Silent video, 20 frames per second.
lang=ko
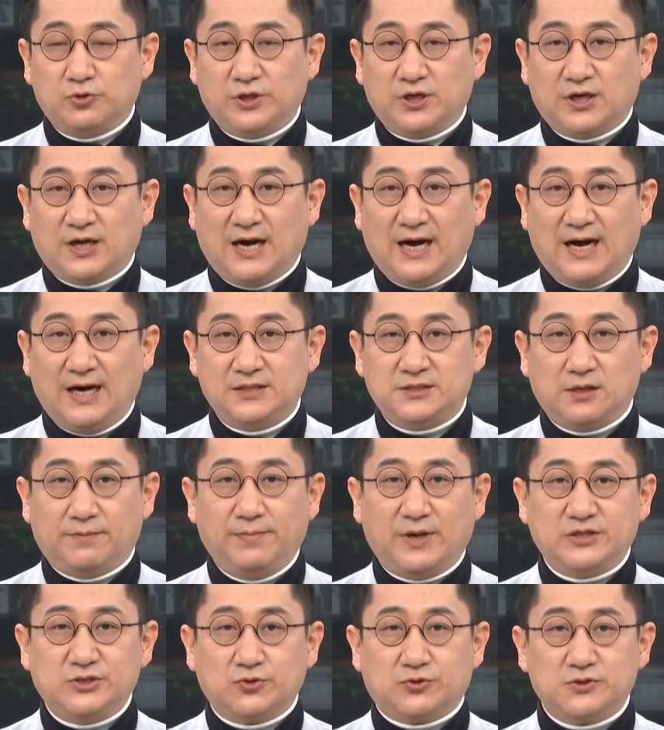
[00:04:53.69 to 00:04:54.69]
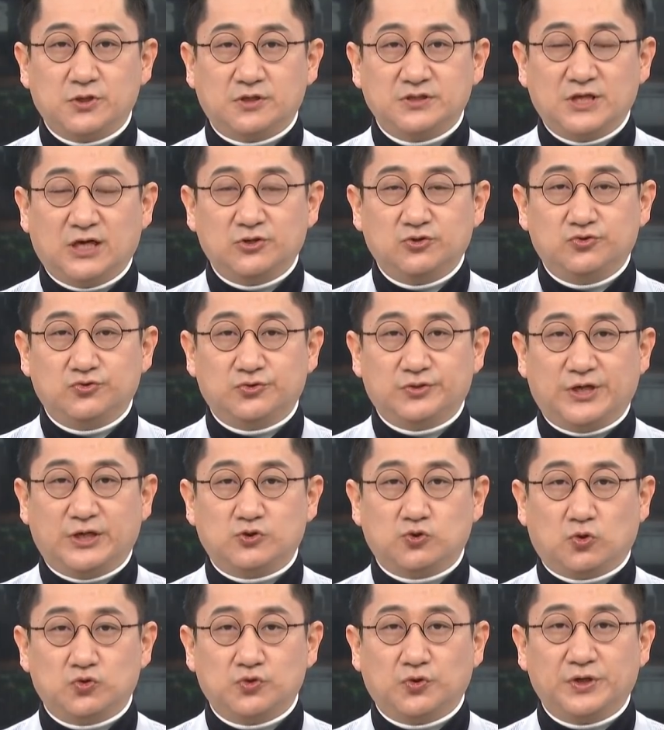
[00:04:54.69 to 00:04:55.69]
보니까 전반적으로
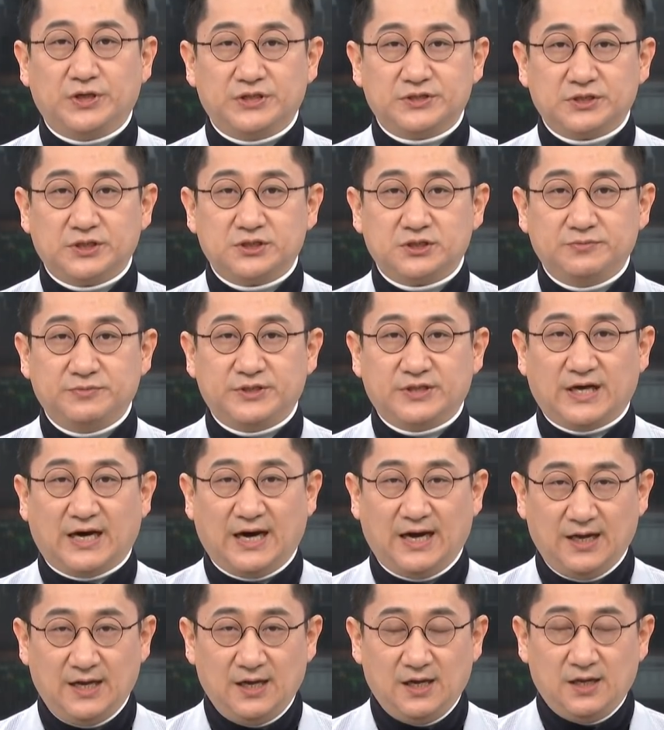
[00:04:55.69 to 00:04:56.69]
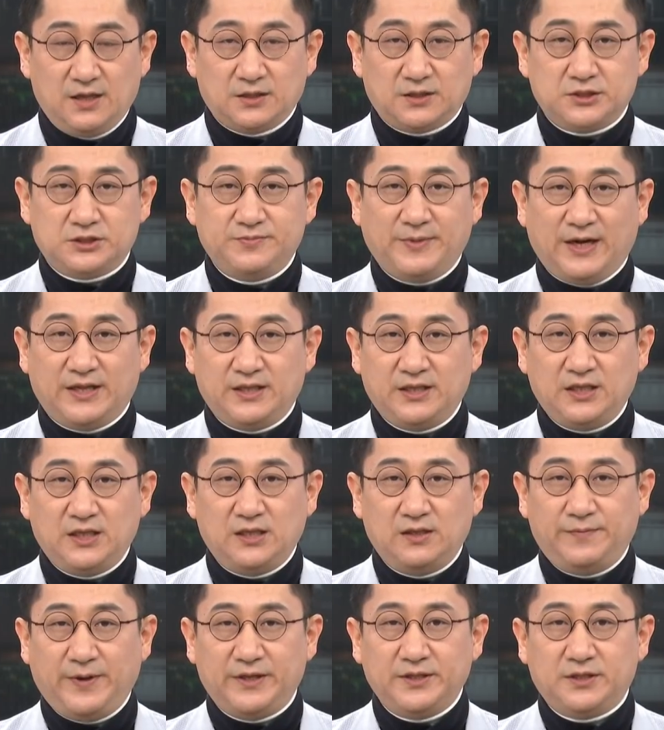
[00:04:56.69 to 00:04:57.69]
성장주들의 조정이 있었습니다. 그렇지만
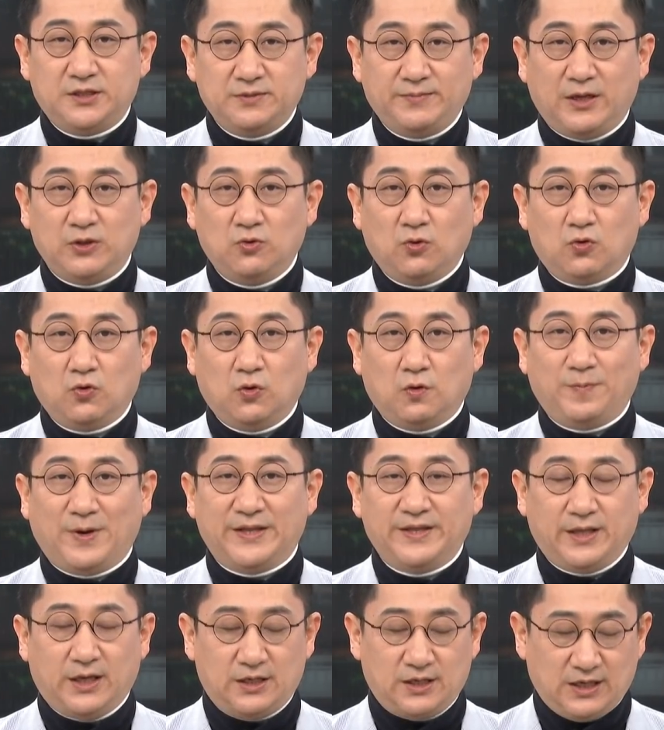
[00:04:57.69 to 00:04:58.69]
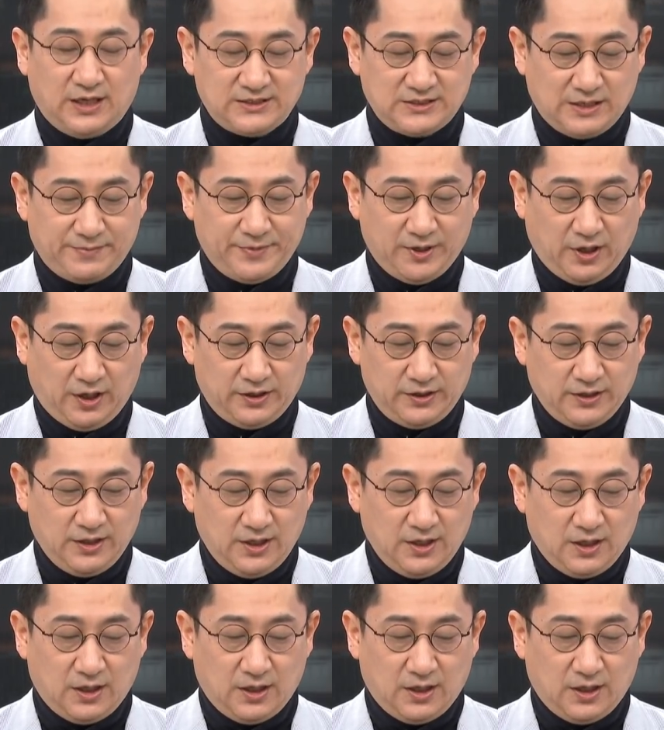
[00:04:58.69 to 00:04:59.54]
이 이벤트만 놓고 판단을 하자면